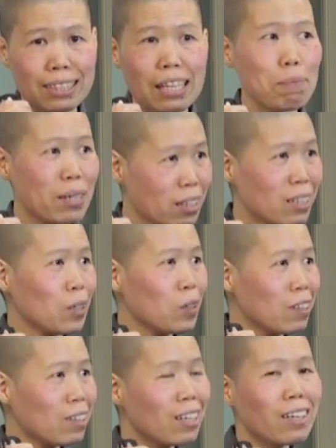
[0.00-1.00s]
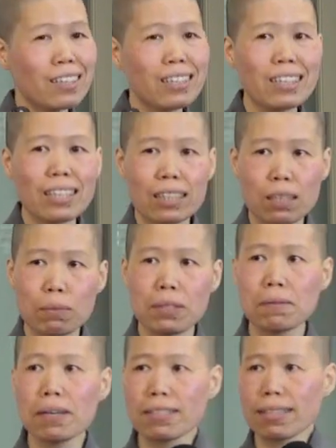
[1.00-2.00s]
大悲咒。吼，你们
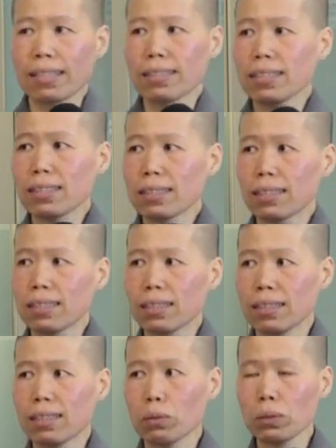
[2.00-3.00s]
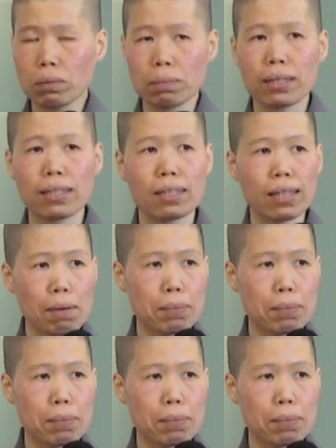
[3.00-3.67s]
知道洒净为什么要念大